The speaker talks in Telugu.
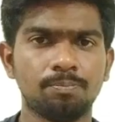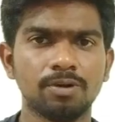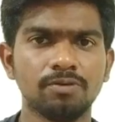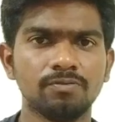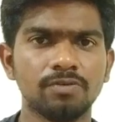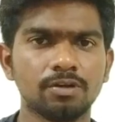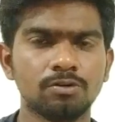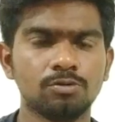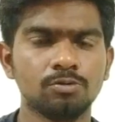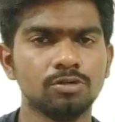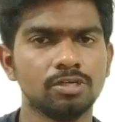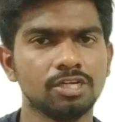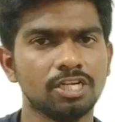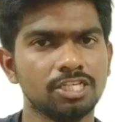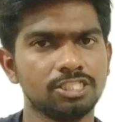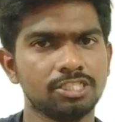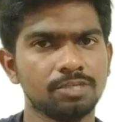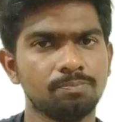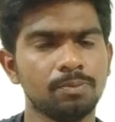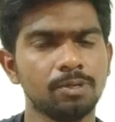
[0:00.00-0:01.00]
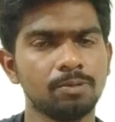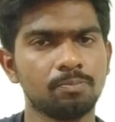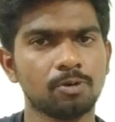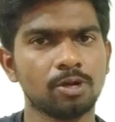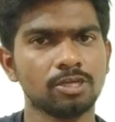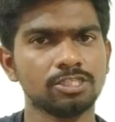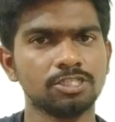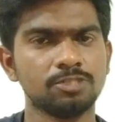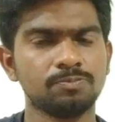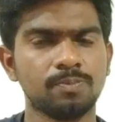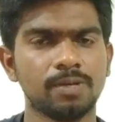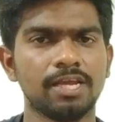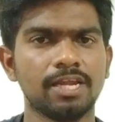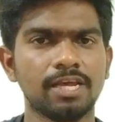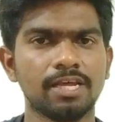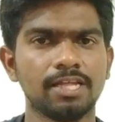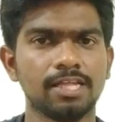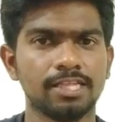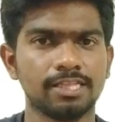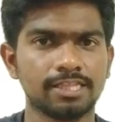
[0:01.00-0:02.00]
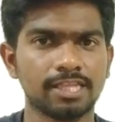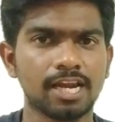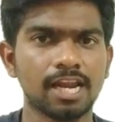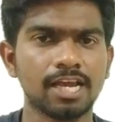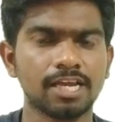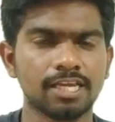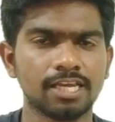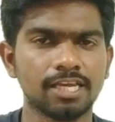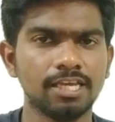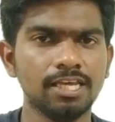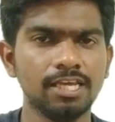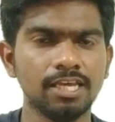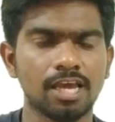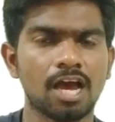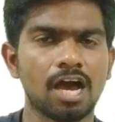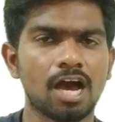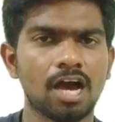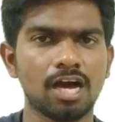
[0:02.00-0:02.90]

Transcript: ఇప్పటి వరకు నేను చెప్పిన ప్రాసెస్ పేరే తలాక్ ఈ